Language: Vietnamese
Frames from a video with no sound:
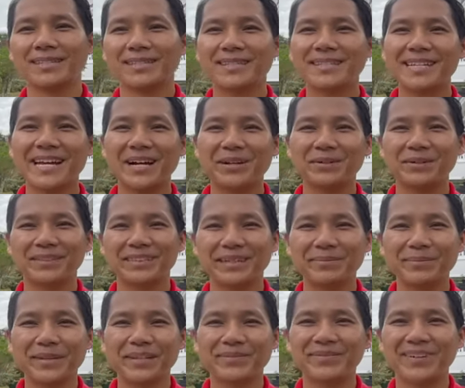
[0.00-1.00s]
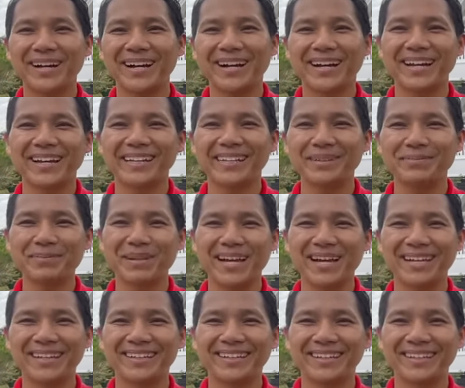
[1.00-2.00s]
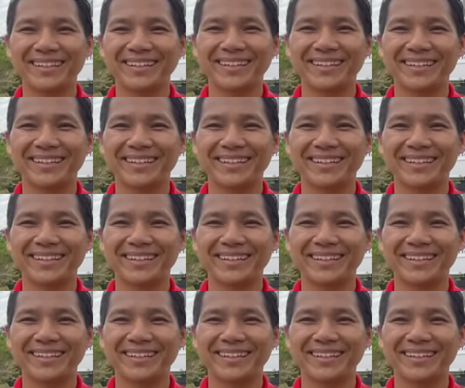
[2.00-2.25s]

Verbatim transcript: Xin chào, tạm biệt và hẹn gặp lại.